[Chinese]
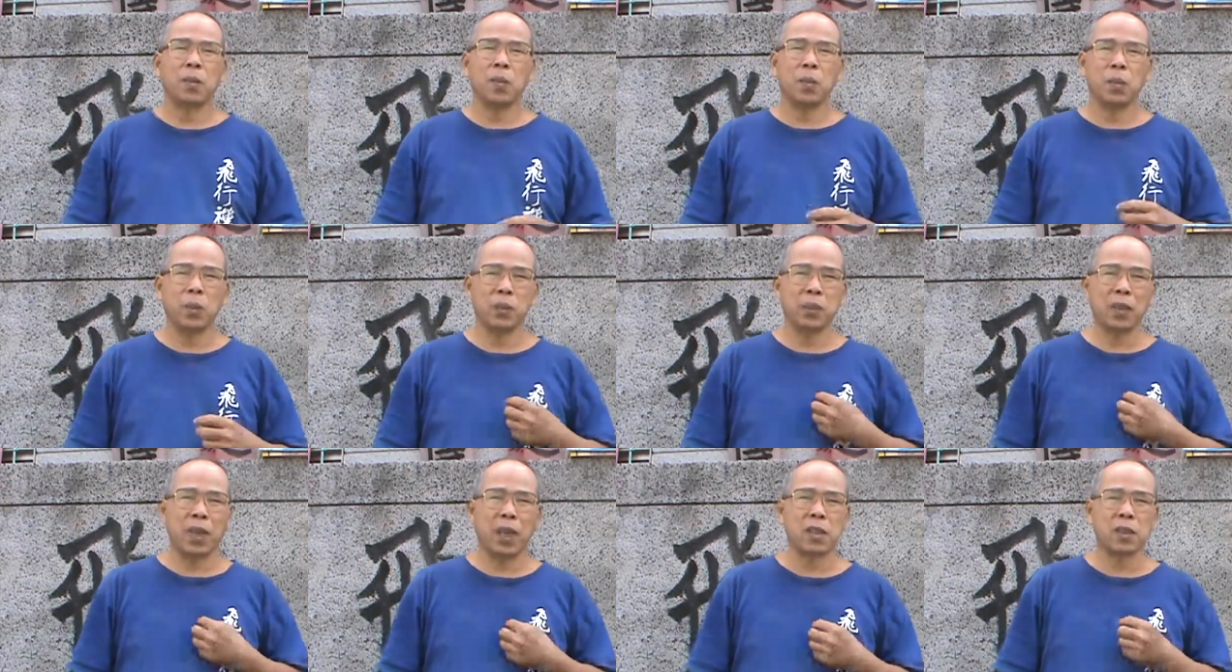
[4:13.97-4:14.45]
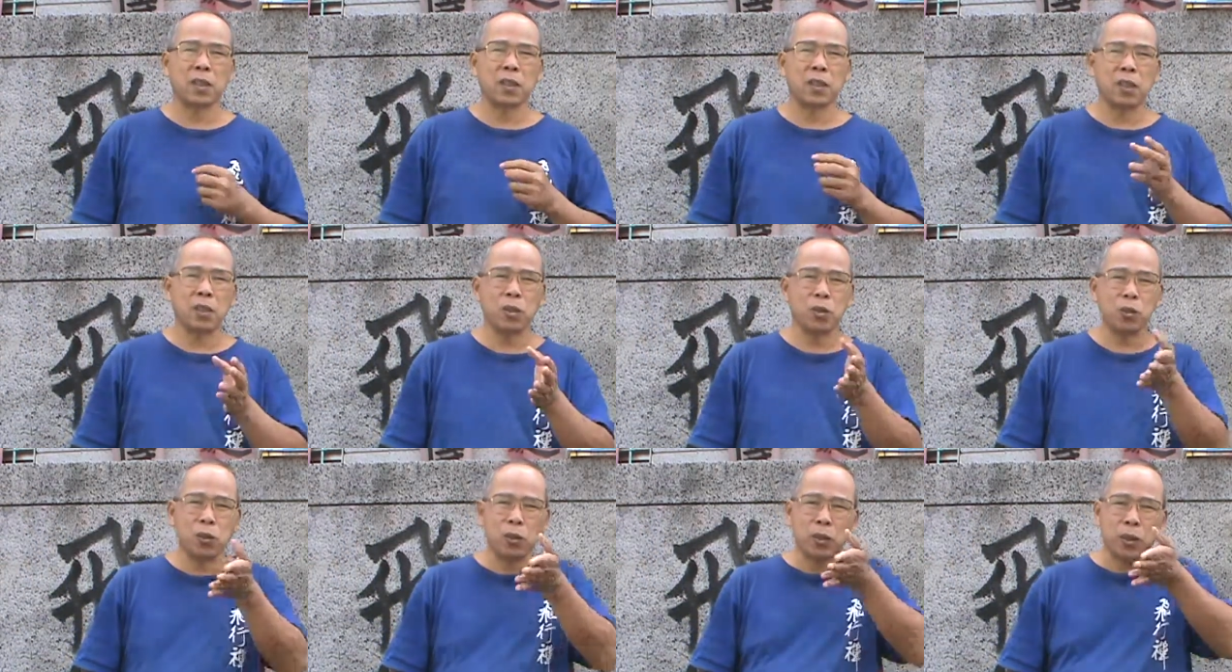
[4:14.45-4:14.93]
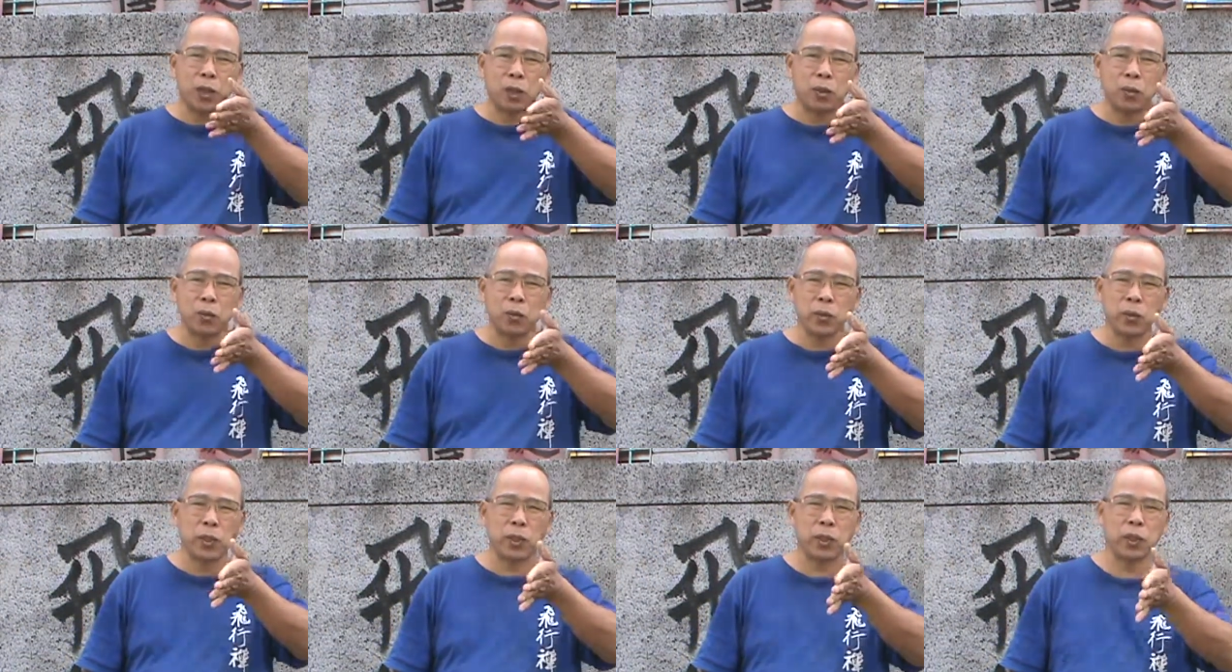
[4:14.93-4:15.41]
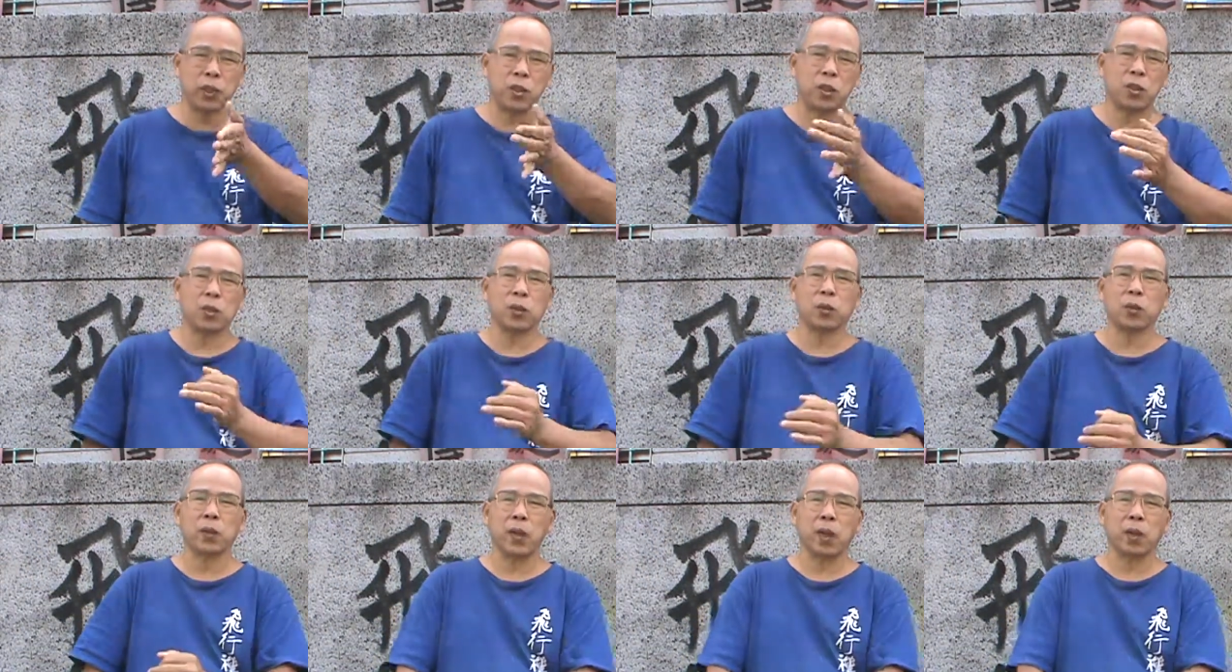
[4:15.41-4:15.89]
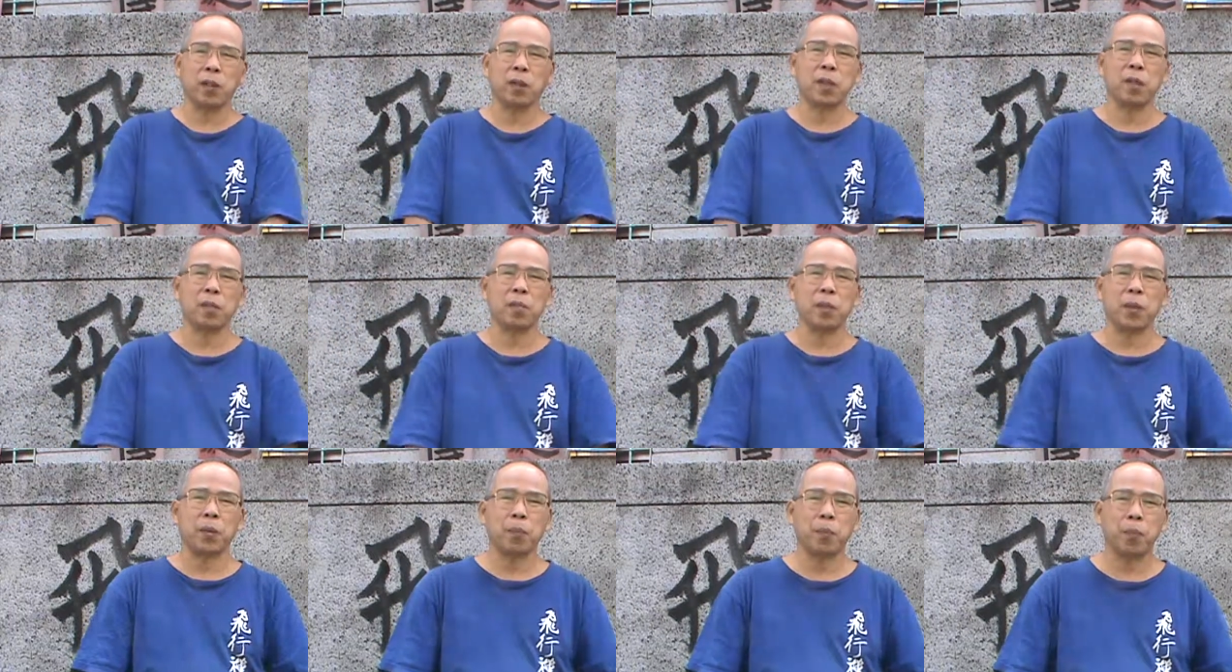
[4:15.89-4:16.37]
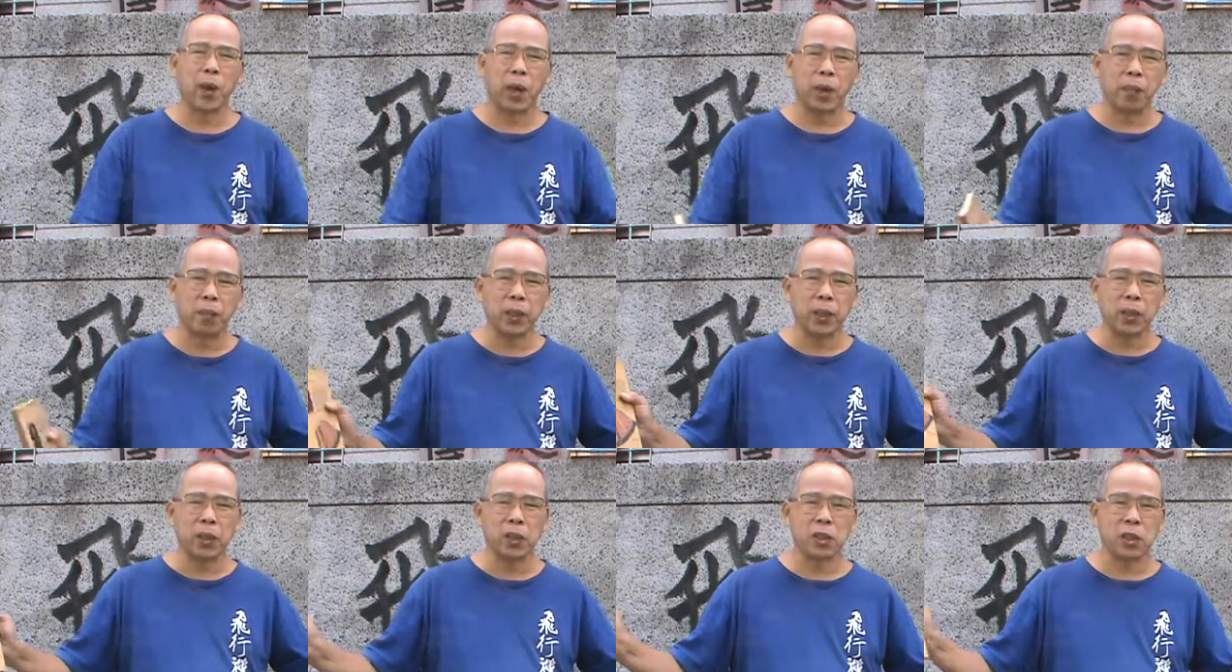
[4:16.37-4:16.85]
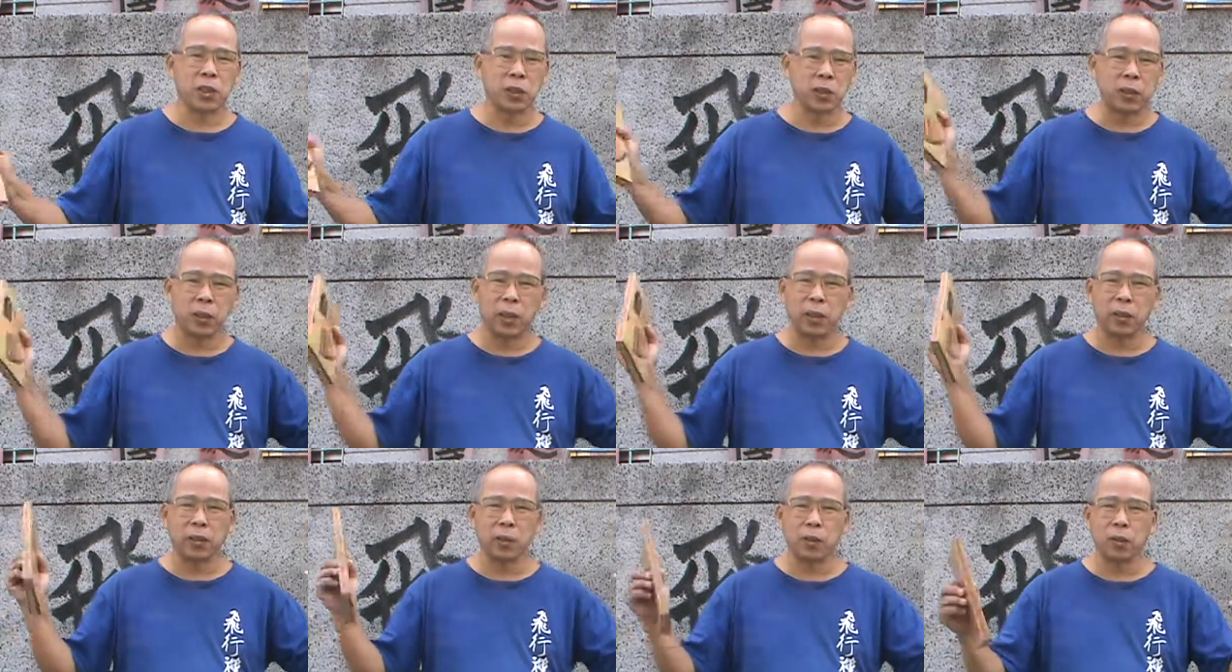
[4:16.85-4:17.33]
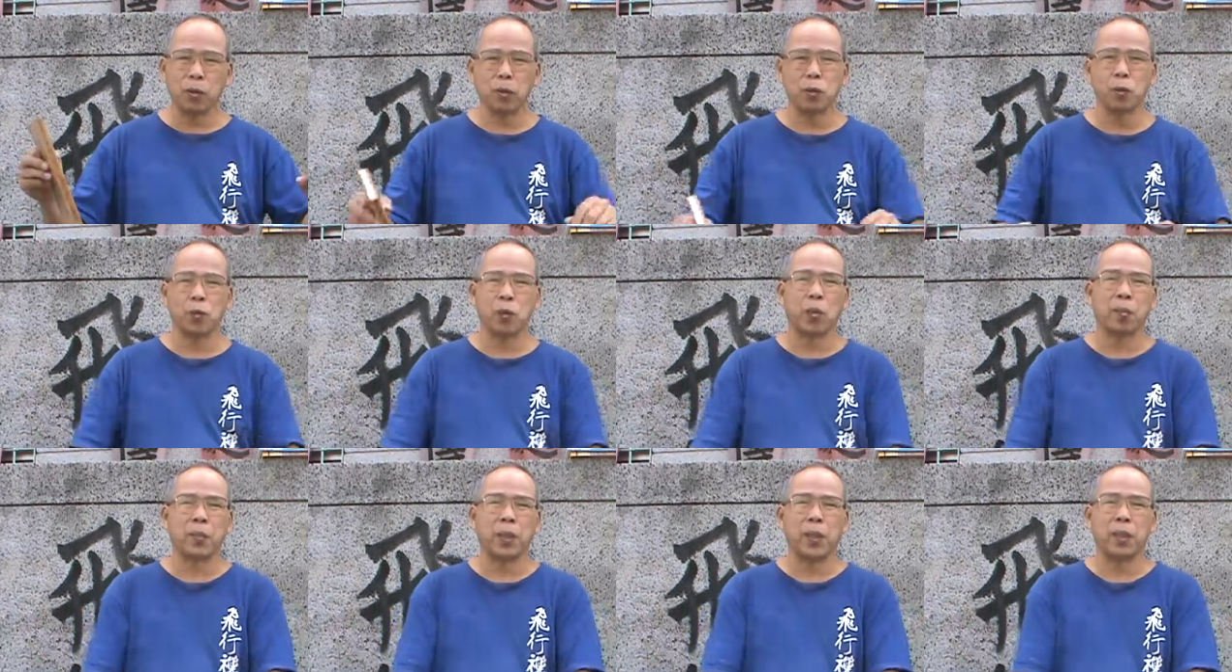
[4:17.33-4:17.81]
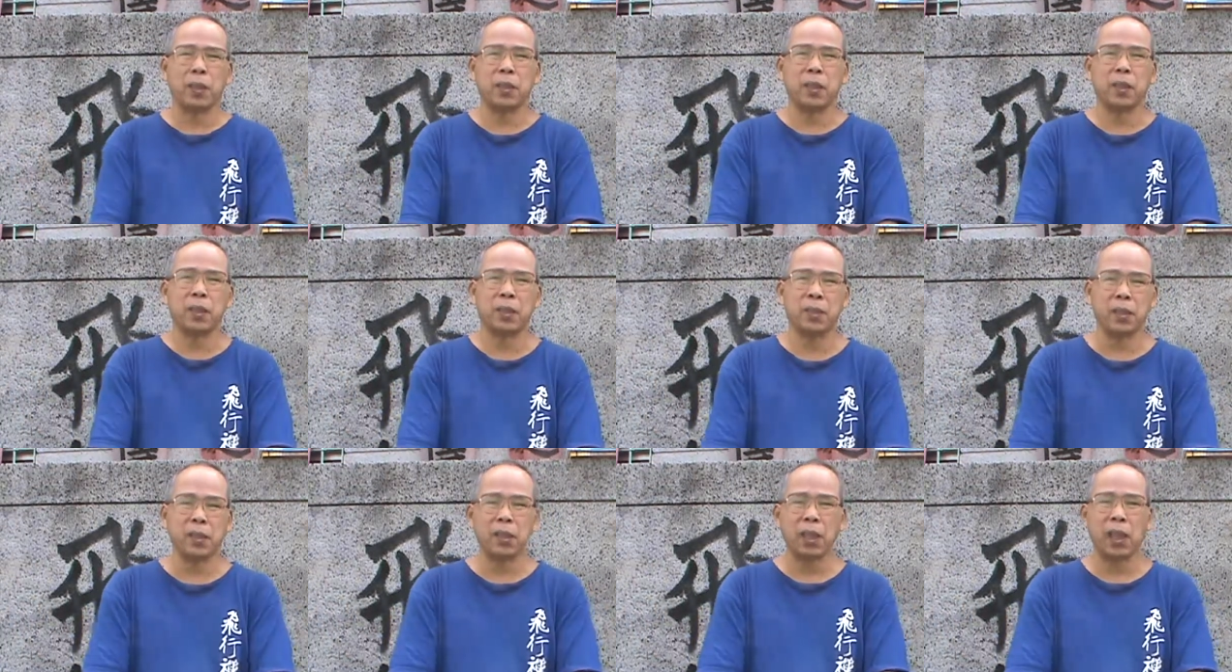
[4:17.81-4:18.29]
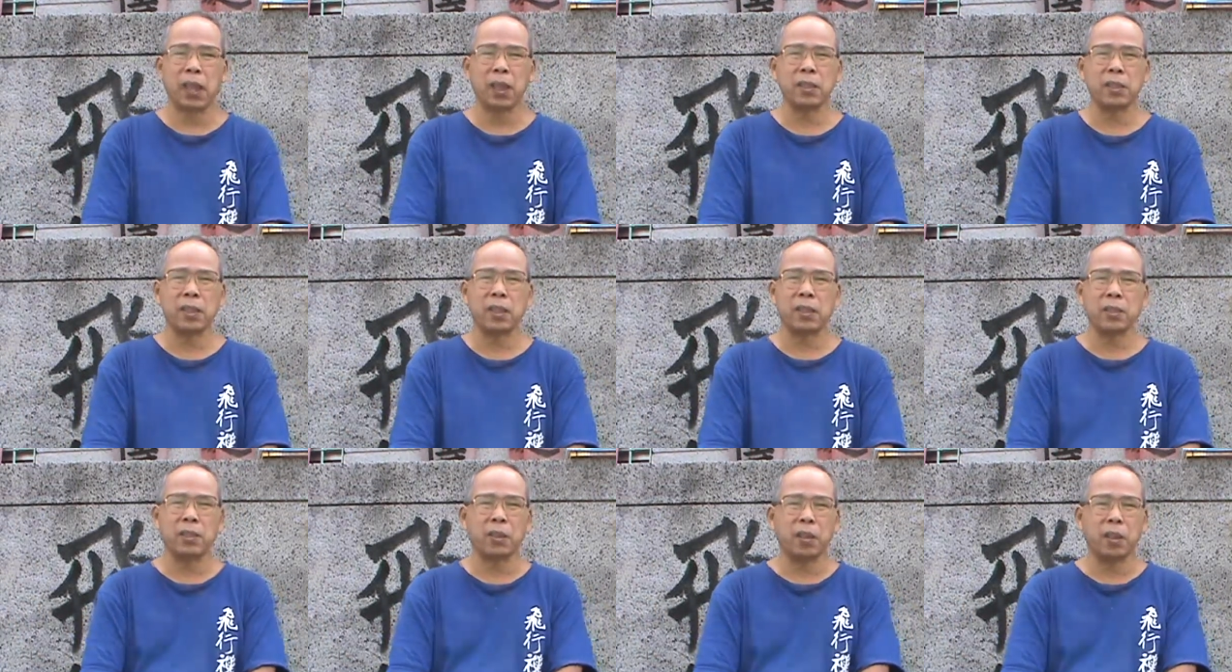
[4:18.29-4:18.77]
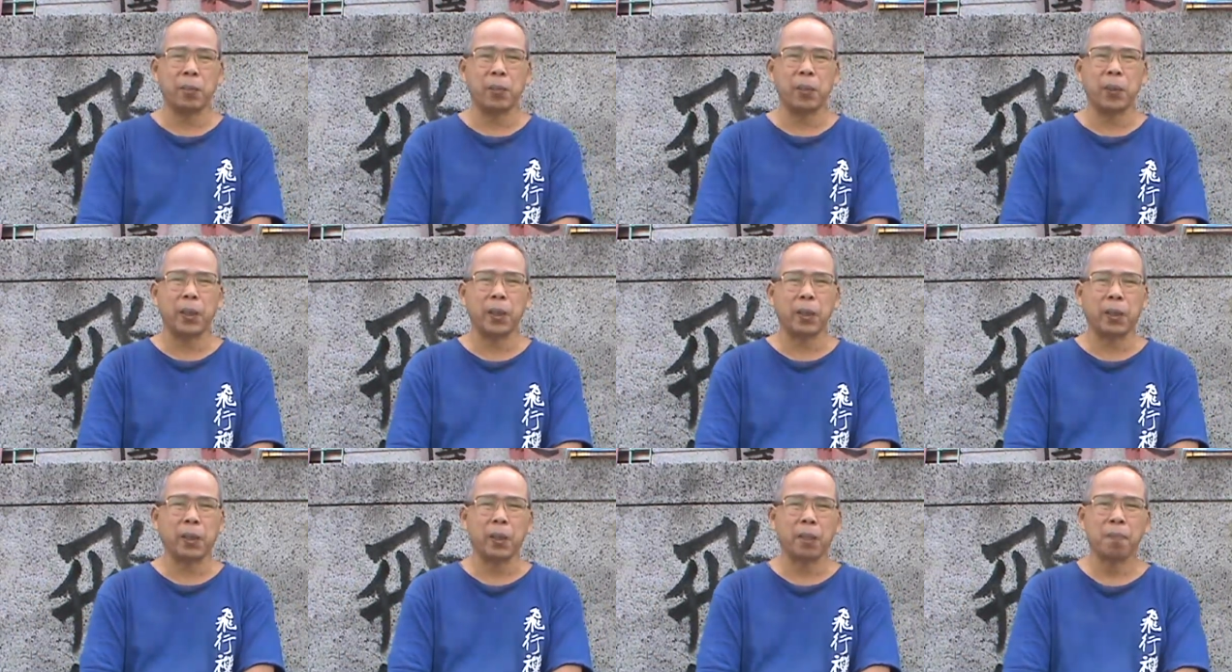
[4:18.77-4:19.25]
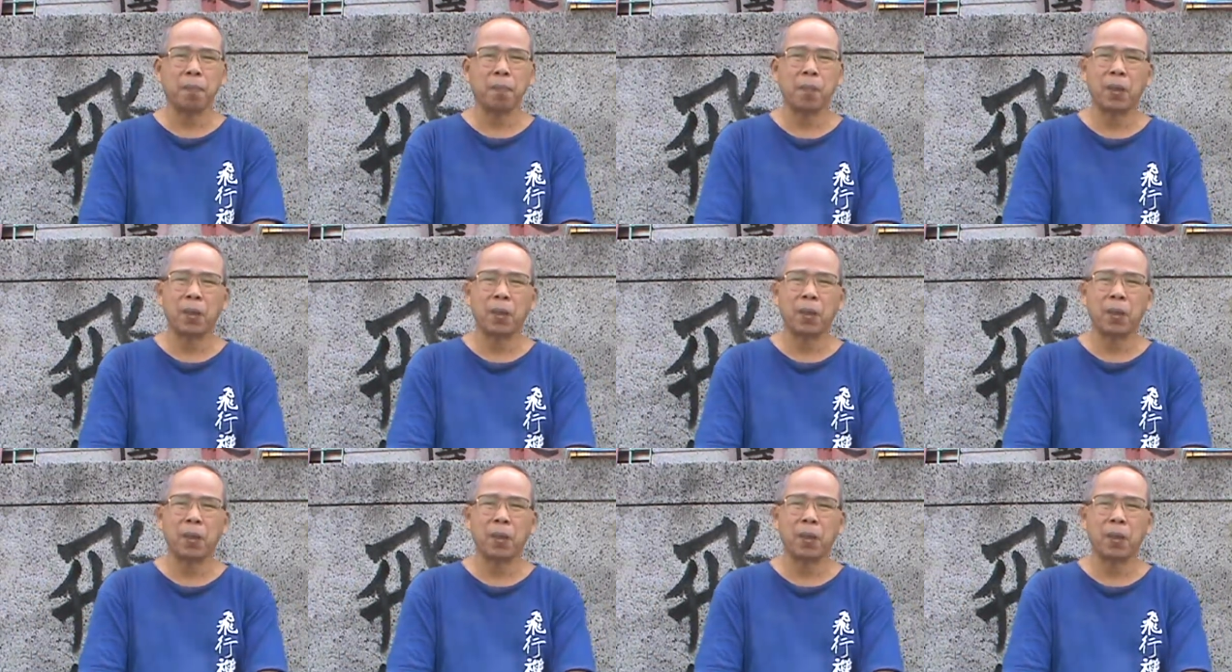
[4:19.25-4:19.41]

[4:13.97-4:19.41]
我当时是坐在中间的走道上面，旁边的走道也都坐满了人，擦肩叠背啊。